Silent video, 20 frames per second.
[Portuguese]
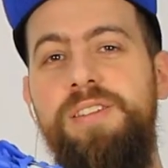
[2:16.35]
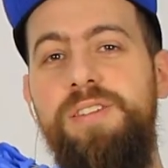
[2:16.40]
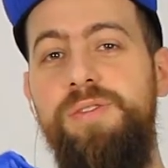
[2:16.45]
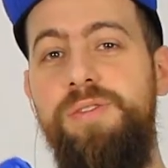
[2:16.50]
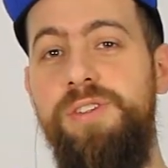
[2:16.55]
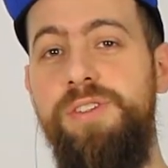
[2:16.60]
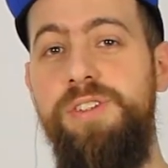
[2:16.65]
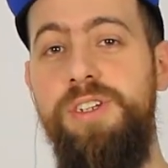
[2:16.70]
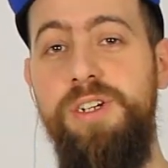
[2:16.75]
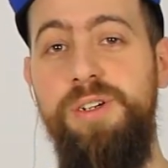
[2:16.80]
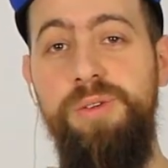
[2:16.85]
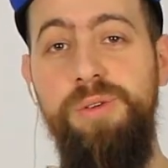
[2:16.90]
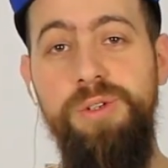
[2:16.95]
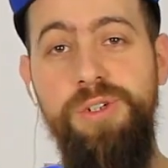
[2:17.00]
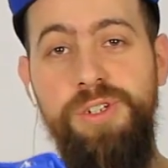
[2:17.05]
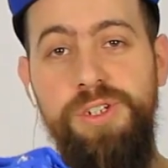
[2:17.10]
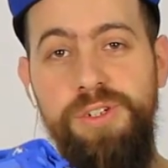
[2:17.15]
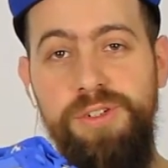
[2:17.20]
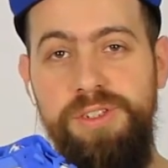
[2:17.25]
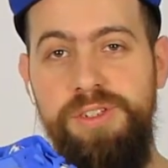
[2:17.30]
Se você
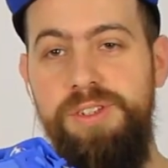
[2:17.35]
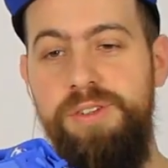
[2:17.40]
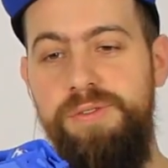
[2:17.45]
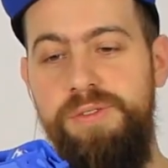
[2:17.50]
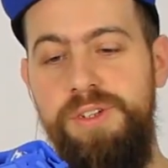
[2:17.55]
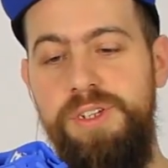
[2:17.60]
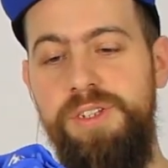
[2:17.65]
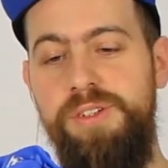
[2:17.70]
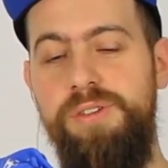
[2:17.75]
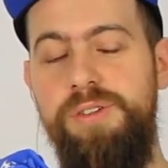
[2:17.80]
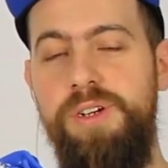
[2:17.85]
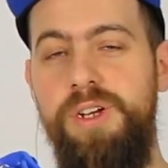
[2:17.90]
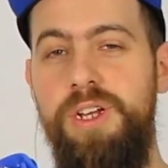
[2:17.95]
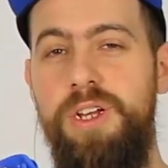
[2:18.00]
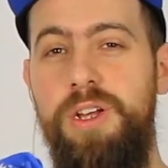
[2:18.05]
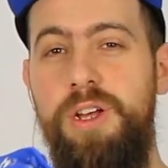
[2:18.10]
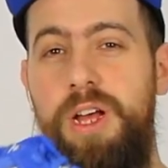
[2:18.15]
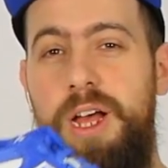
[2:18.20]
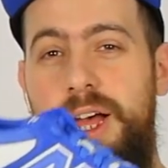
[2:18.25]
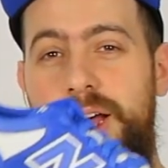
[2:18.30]
curtiu esse vídeo,
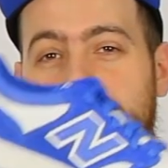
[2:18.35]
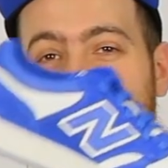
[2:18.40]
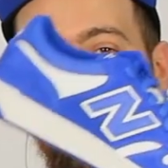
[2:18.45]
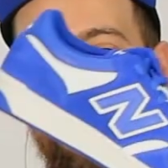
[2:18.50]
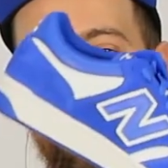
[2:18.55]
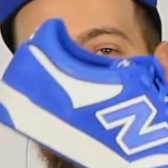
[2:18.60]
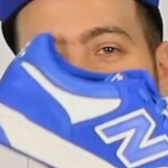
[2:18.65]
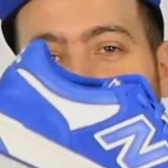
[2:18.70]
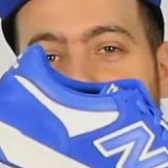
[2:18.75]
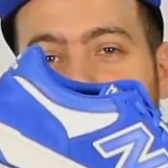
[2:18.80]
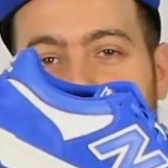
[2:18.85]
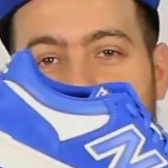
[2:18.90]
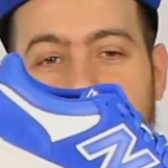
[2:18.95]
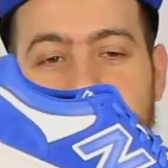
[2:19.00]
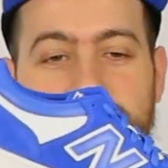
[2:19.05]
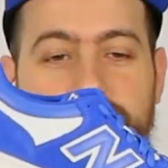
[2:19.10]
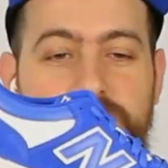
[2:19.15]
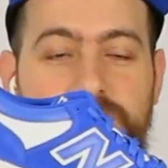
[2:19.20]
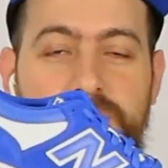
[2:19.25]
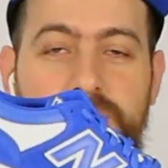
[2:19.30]
adorou esse
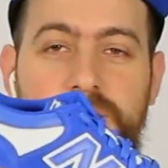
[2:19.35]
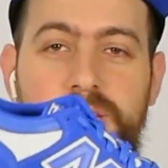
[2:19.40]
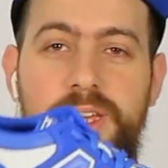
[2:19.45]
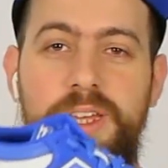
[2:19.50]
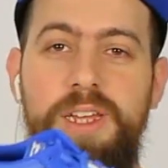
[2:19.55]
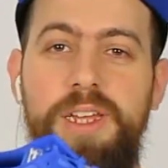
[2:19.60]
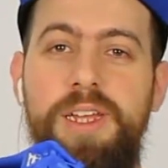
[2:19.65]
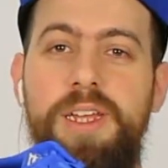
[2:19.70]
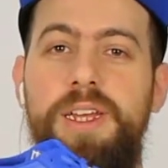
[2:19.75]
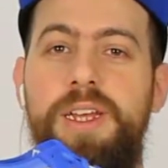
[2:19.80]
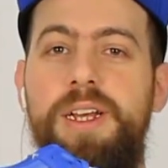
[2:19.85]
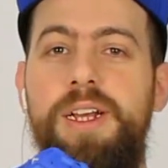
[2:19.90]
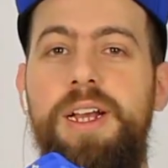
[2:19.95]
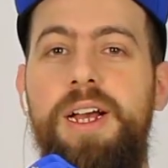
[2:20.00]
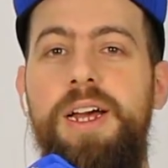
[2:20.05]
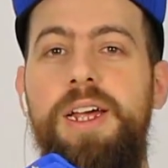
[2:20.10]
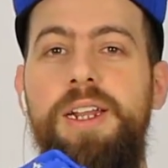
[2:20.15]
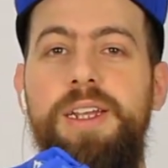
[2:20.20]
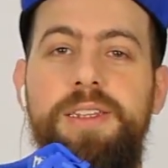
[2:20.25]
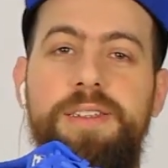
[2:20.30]
modelo aqui,
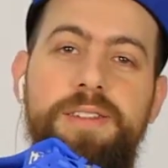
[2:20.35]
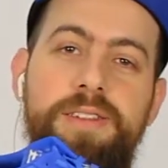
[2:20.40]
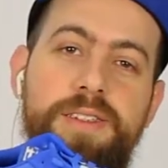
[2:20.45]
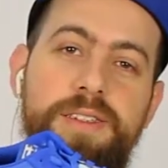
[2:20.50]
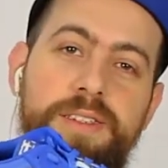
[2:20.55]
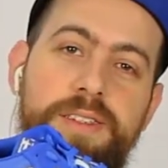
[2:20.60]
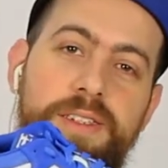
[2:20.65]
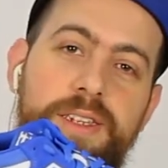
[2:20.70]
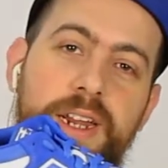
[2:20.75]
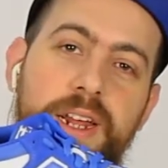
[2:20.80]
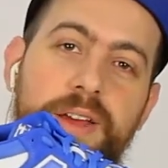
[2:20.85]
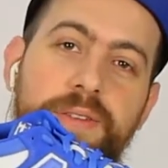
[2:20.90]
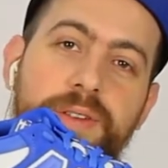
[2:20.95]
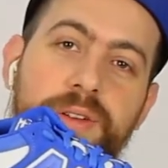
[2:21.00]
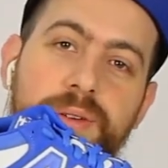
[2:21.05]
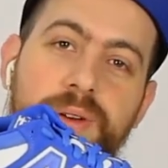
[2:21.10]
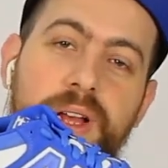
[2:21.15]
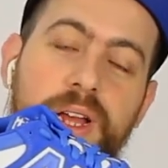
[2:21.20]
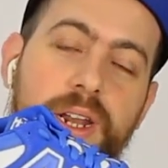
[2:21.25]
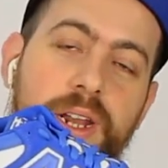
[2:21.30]
cara, se inscreve
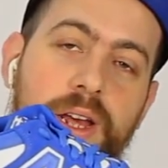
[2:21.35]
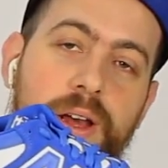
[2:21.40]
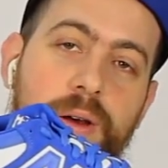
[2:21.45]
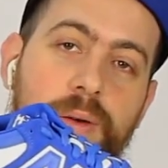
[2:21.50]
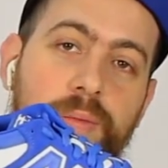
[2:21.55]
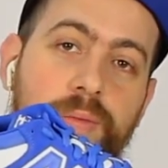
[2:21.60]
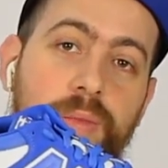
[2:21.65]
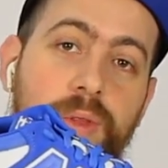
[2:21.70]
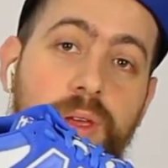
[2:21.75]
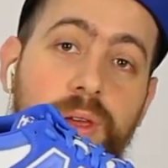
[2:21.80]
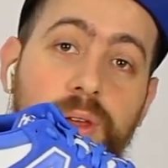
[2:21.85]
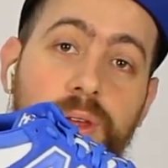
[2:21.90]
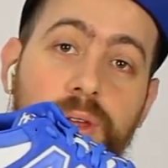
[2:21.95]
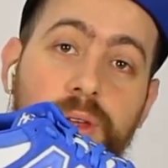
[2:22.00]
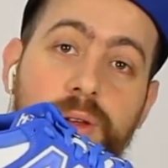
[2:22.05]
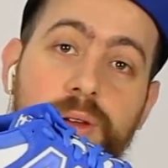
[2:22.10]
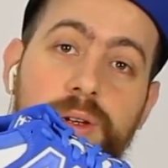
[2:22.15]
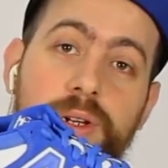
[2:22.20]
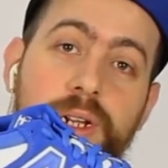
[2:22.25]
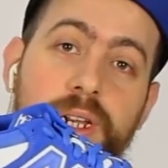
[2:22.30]
no canal
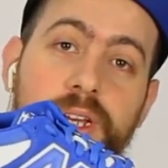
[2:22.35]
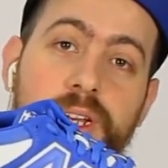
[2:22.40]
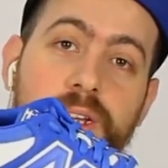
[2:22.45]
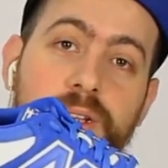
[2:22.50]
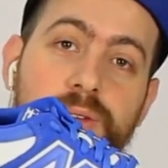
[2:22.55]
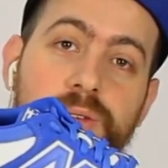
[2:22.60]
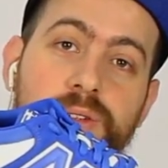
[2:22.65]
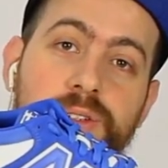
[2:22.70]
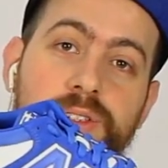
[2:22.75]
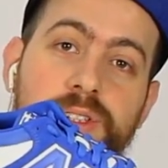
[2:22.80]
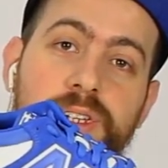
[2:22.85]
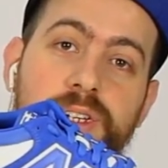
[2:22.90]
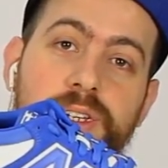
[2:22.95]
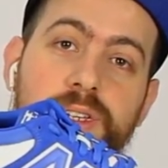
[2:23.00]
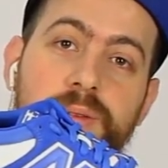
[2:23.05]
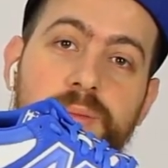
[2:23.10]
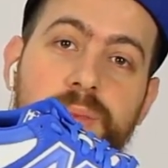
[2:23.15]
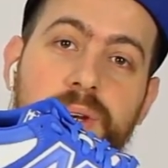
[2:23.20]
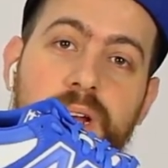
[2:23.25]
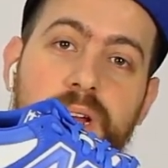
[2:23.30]
clica no gostei
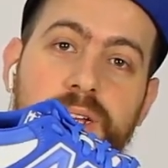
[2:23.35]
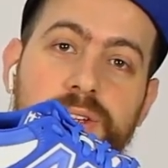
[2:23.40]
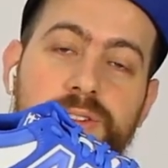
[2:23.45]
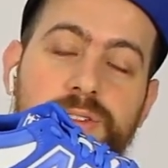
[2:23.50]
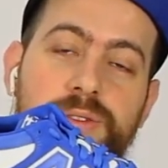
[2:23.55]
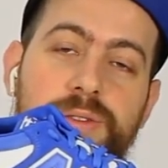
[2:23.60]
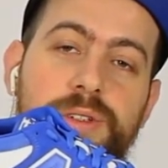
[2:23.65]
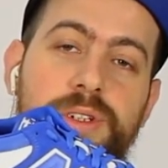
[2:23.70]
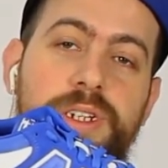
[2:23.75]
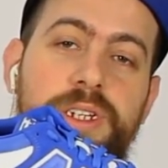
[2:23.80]
aqui embaixo,